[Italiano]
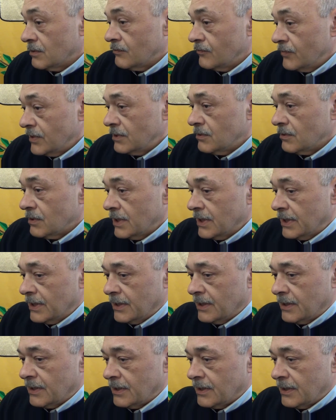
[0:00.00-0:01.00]
convinto che
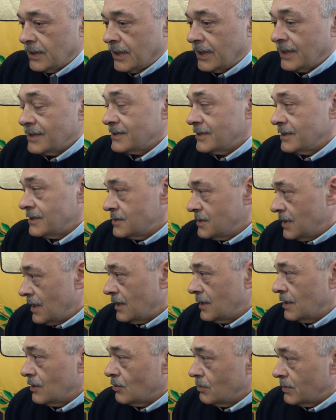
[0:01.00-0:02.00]
eh, è
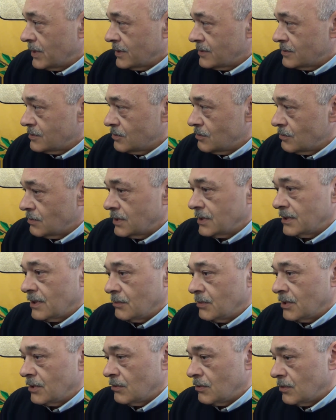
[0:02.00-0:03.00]
essenziale la cooperazione
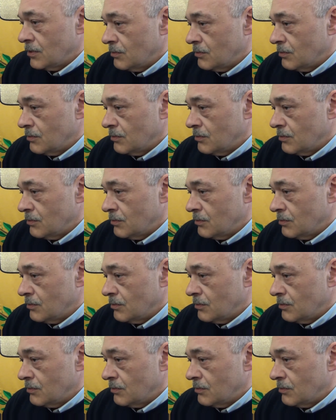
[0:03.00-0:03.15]
tra piccoli